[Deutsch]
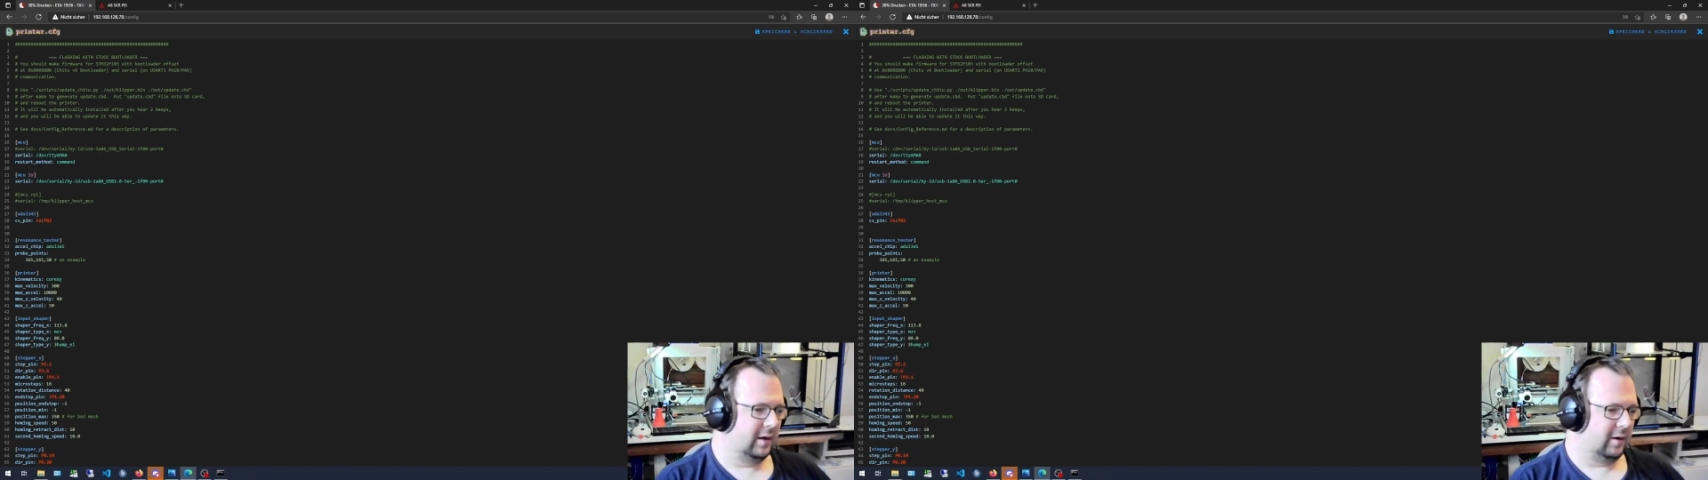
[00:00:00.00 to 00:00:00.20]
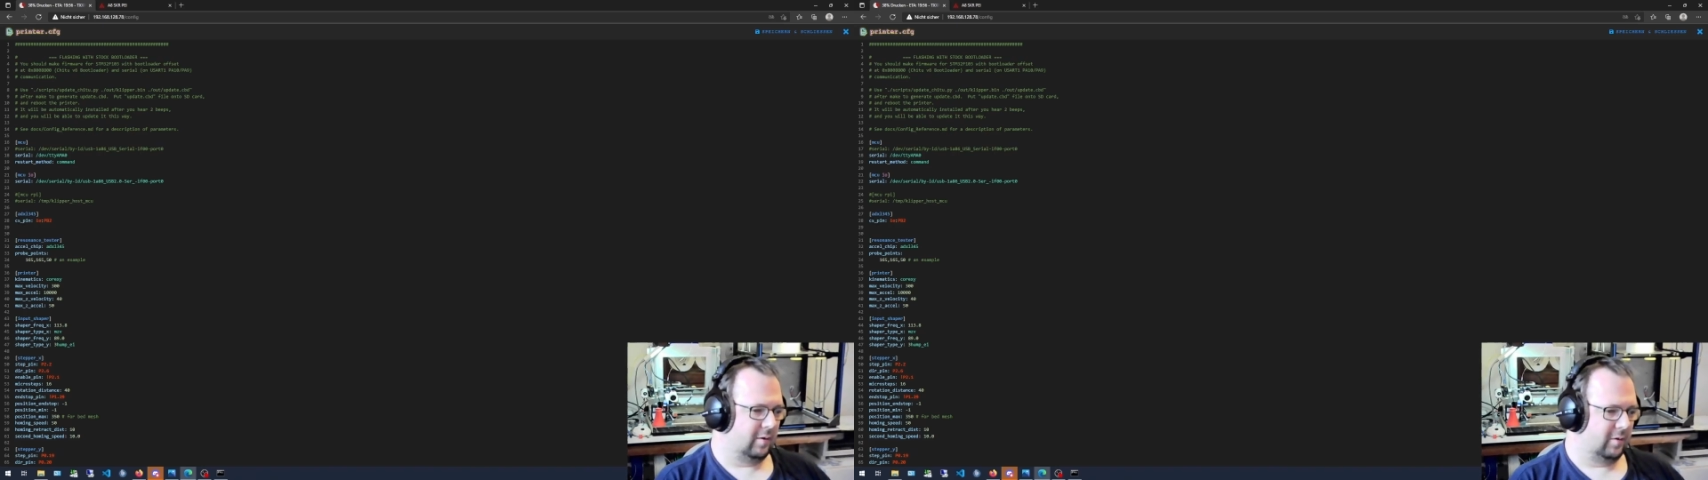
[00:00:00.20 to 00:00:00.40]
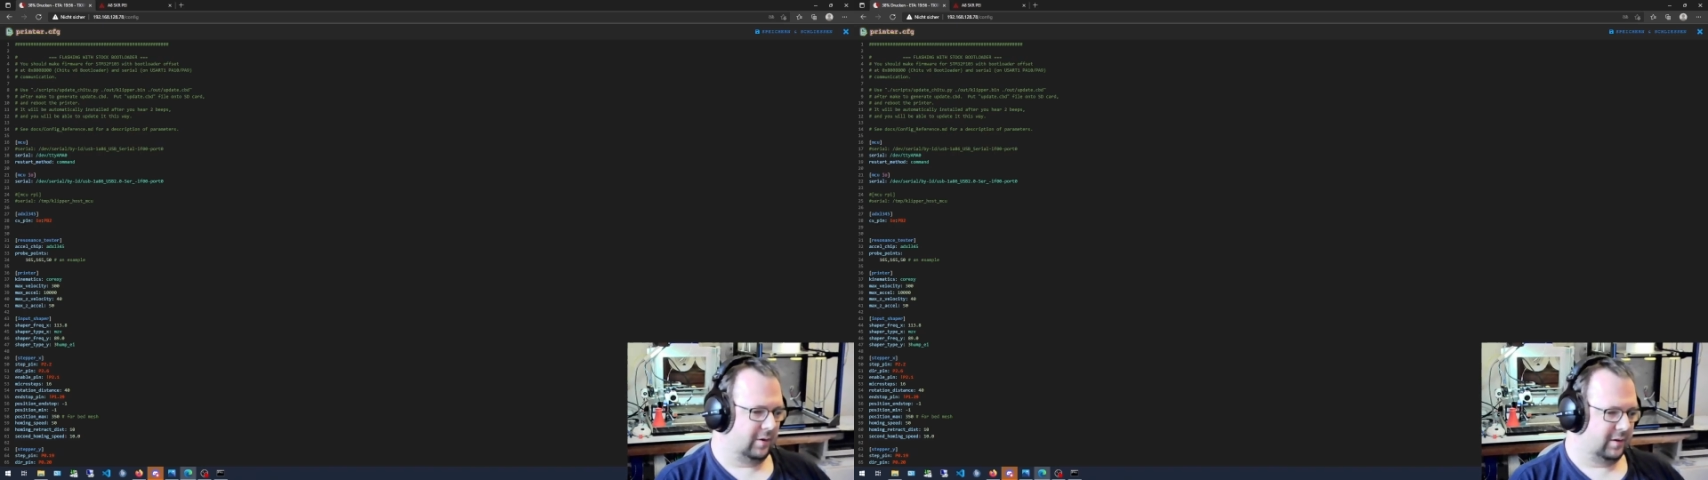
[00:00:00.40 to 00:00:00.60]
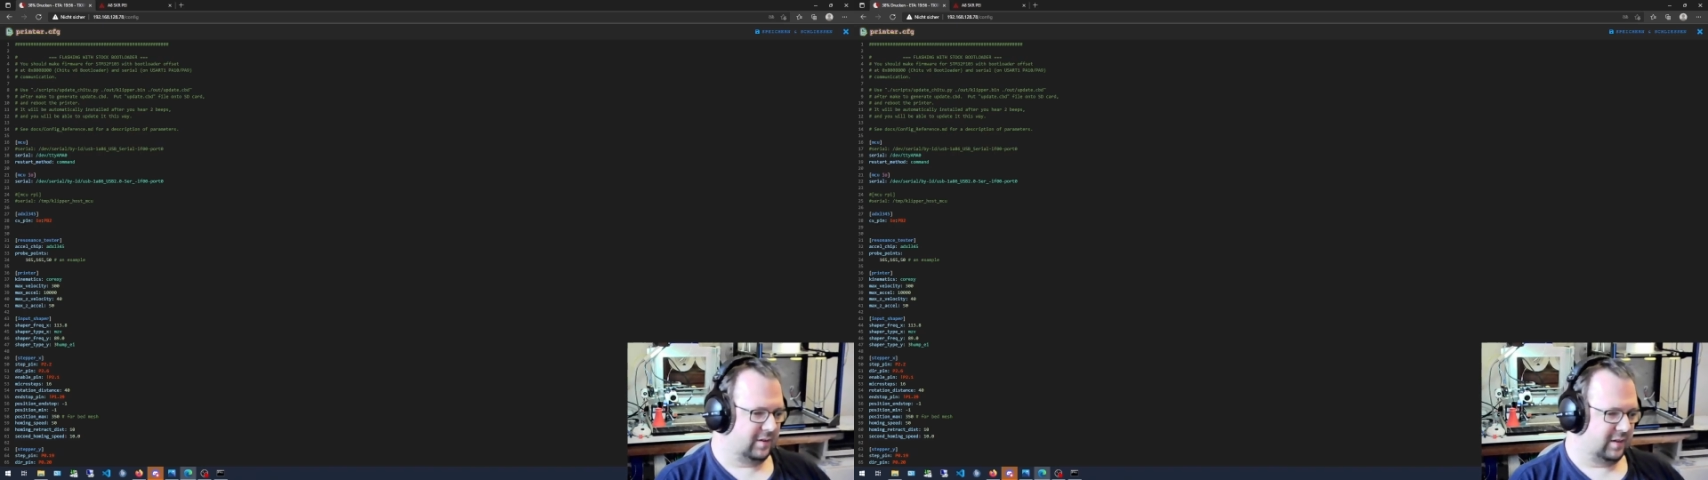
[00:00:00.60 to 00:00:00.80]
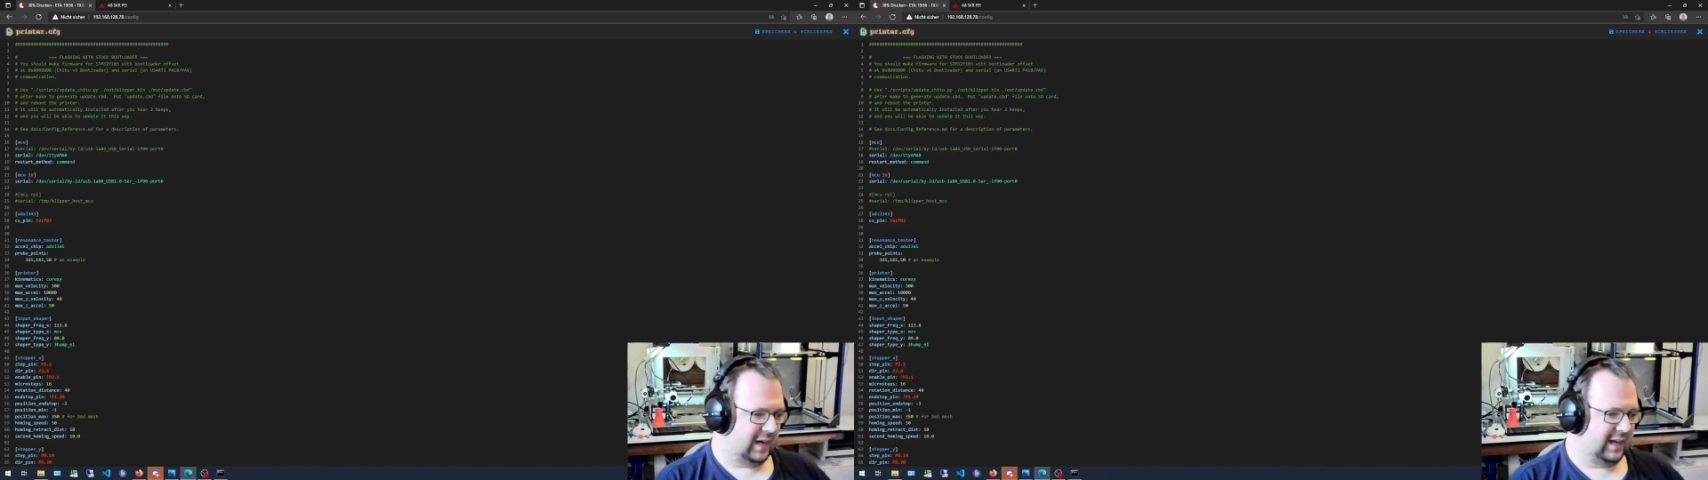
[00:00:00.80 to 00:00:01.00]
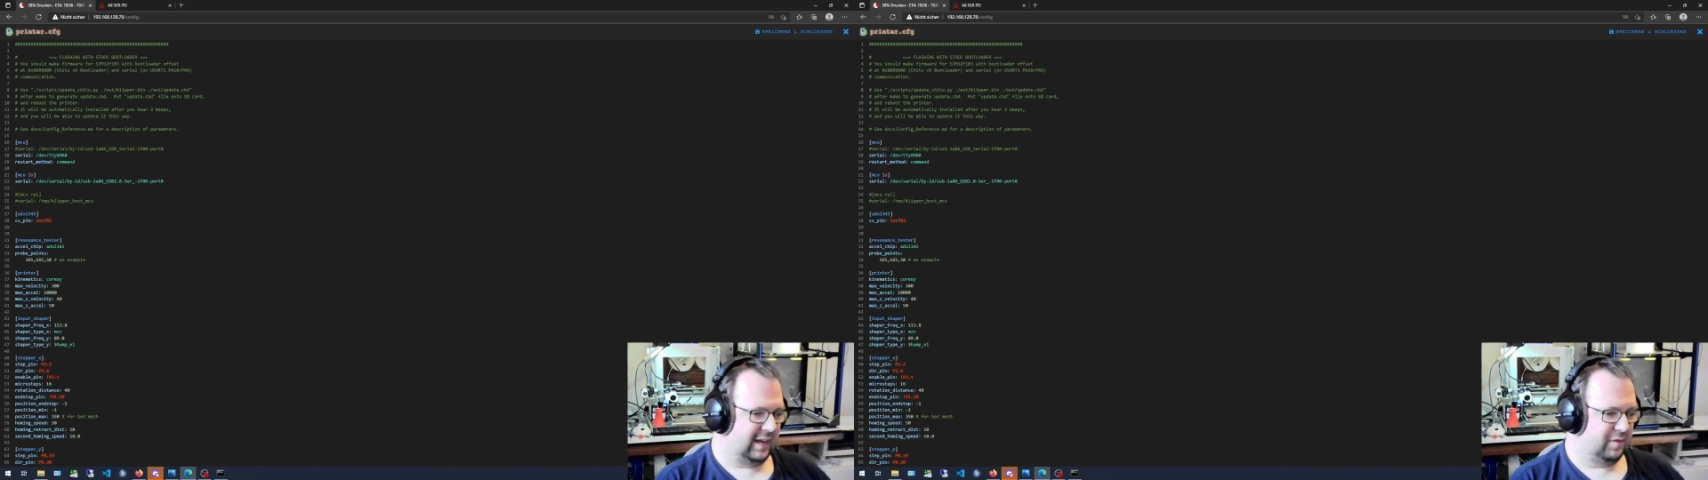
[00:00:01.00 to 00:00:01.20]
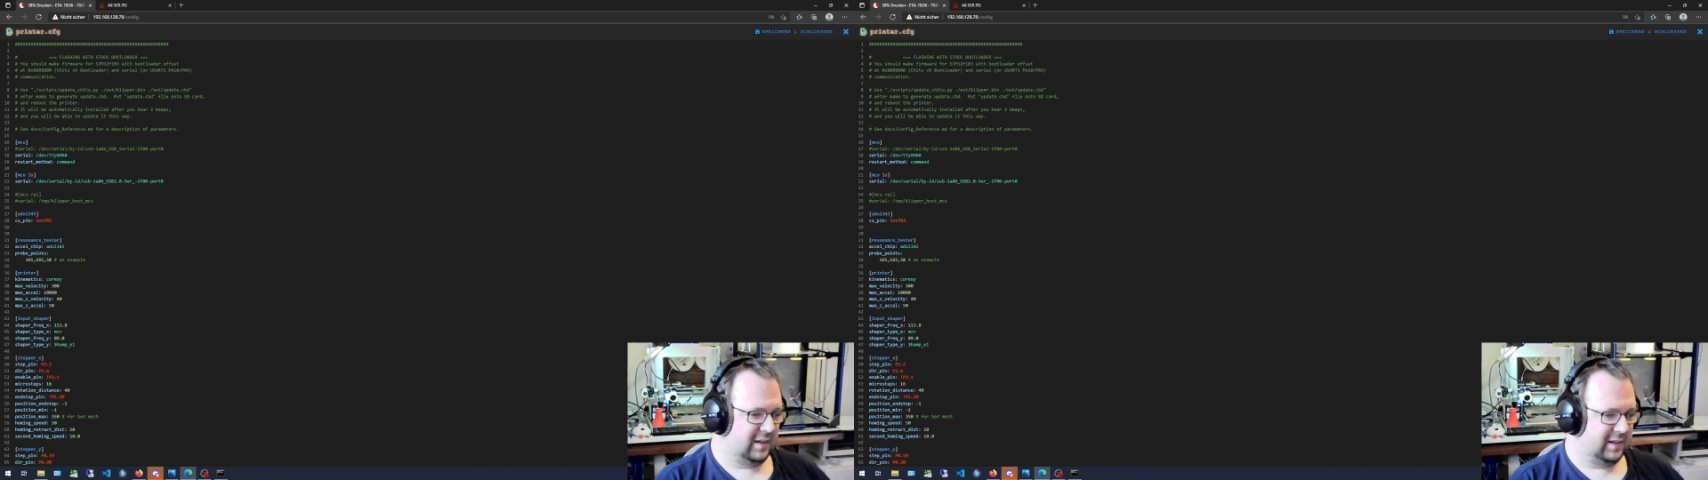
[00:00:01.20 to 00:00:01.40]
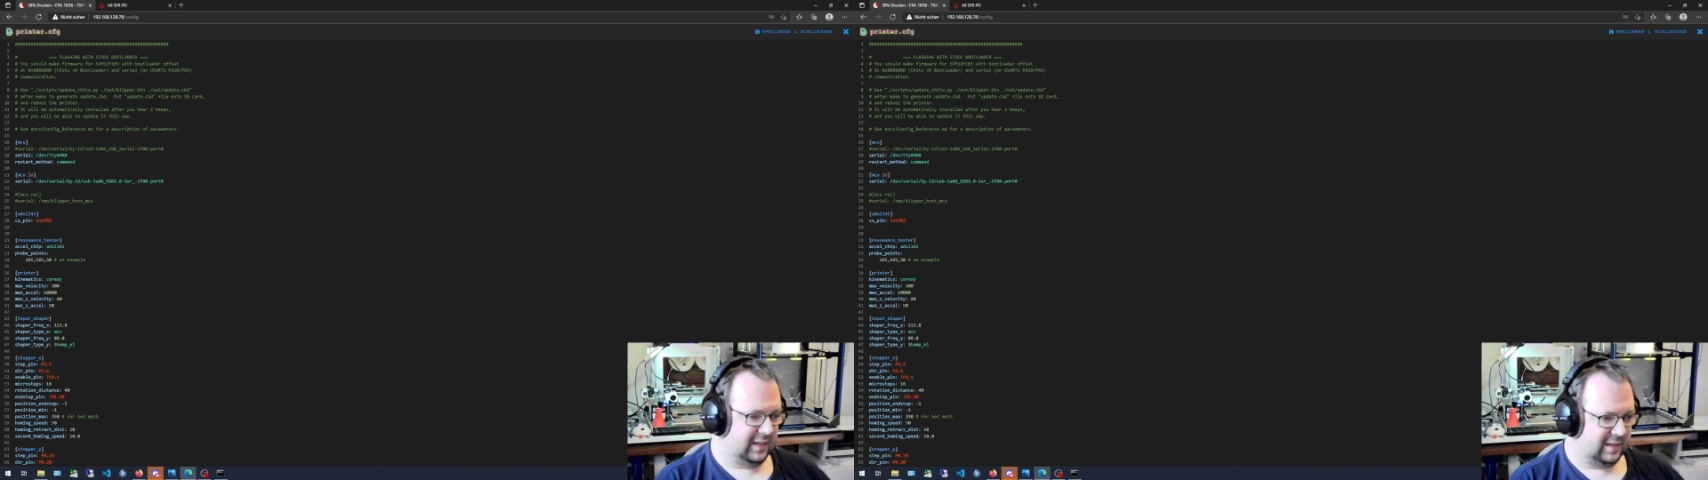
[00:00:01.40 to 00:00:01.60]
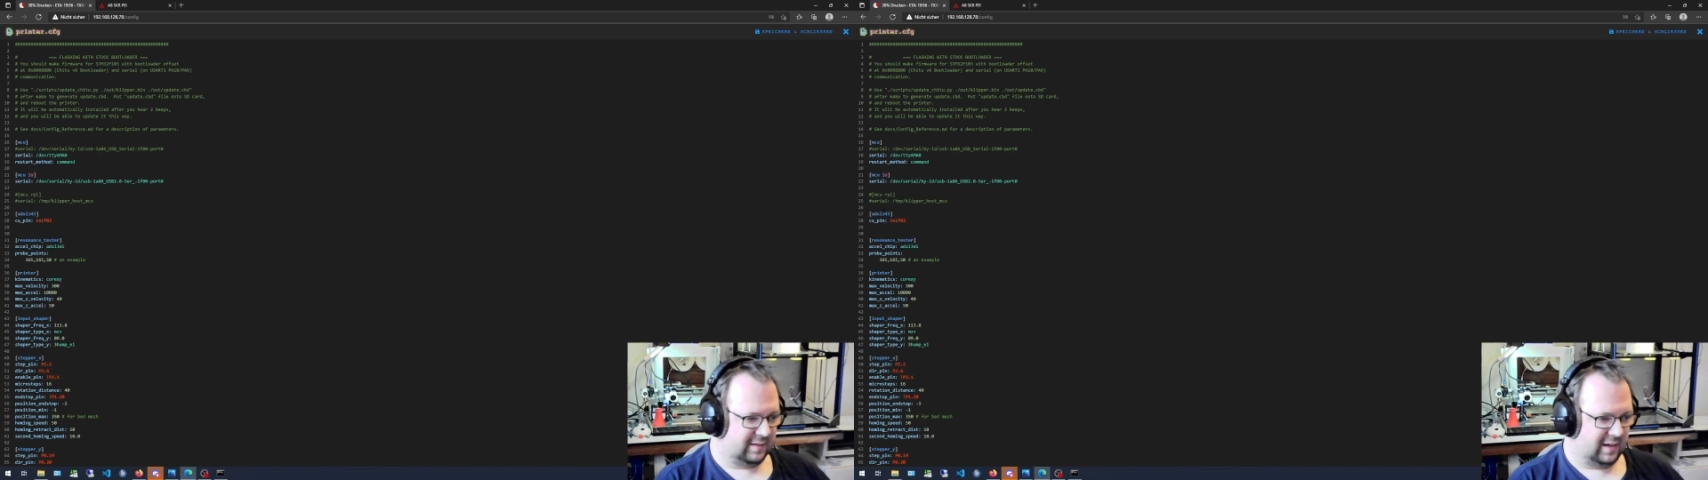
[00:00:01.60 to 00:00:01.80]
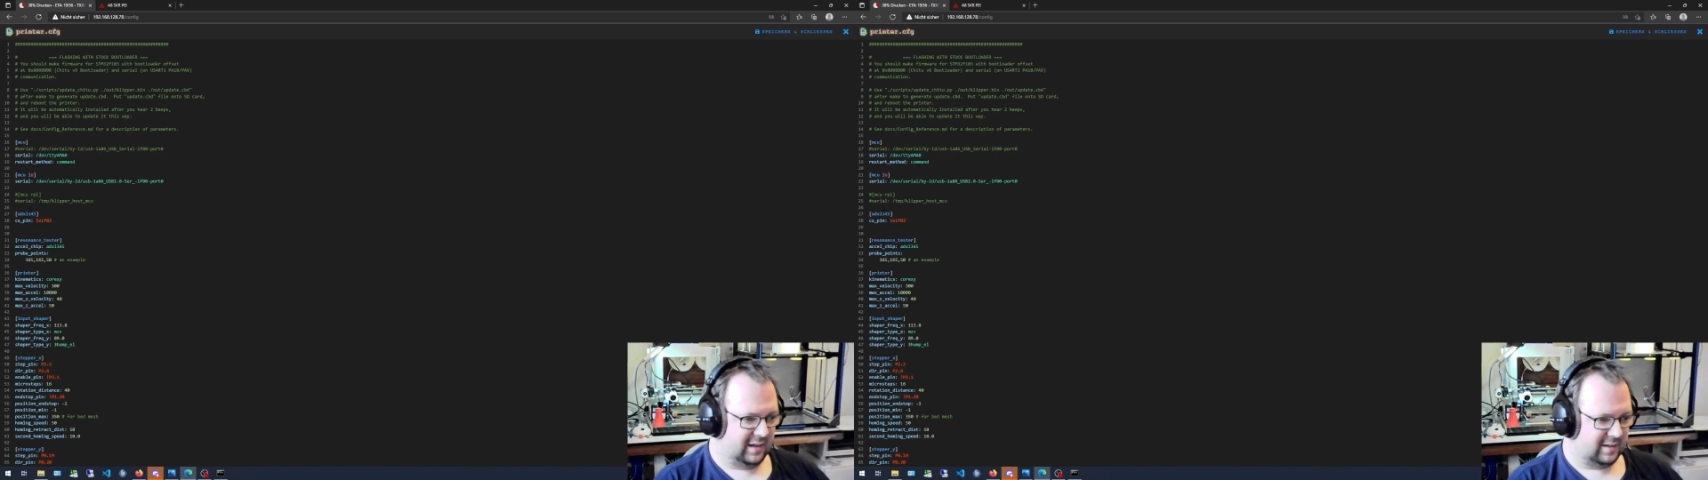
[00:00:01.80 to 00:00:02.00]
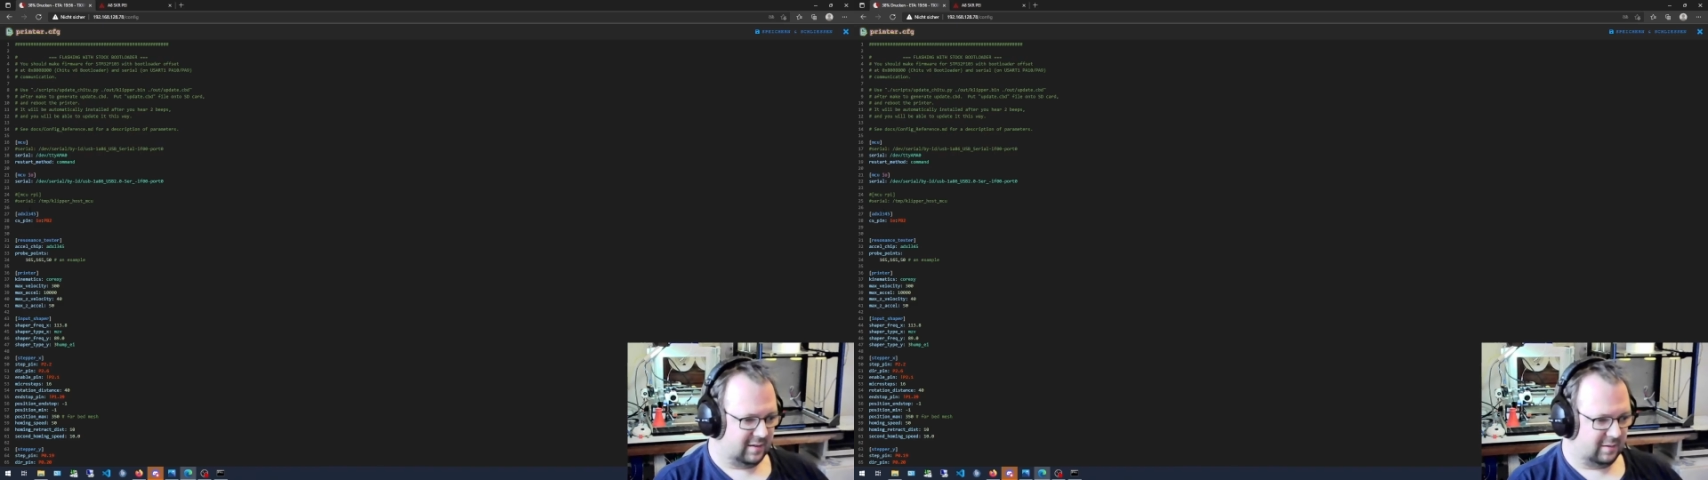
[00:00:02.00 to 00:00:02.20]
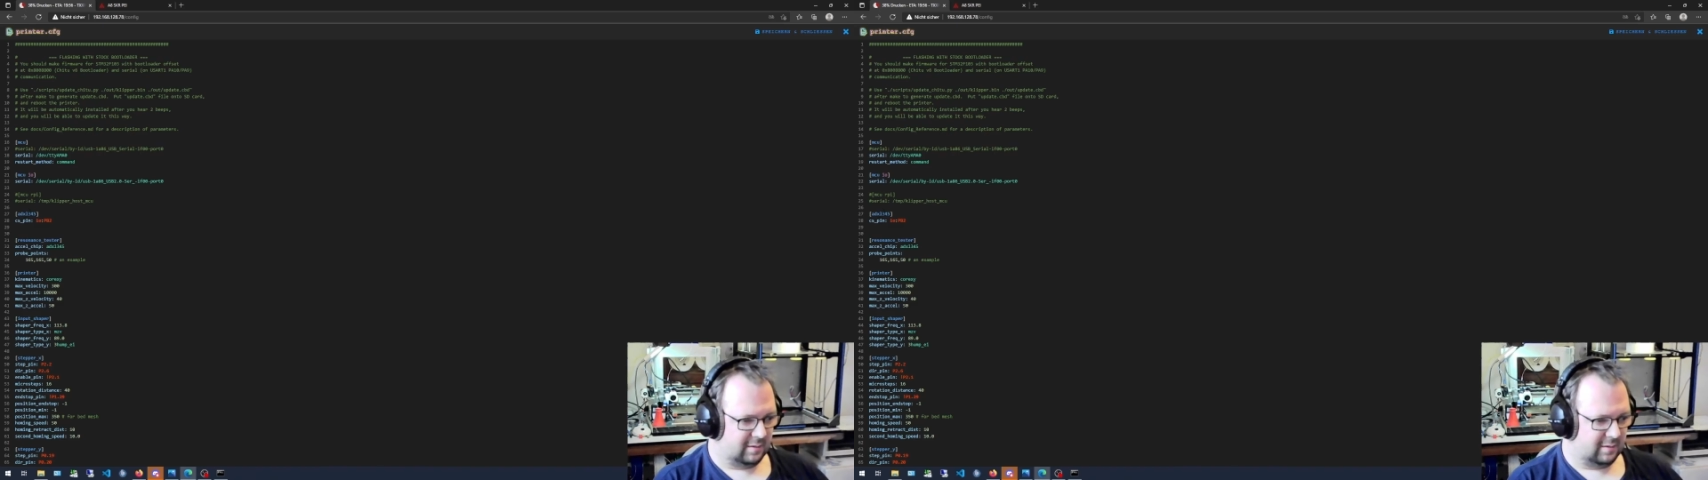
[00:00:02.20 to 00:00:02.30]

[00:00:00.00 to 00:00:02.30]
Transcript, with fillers: Und daher finde ich das halt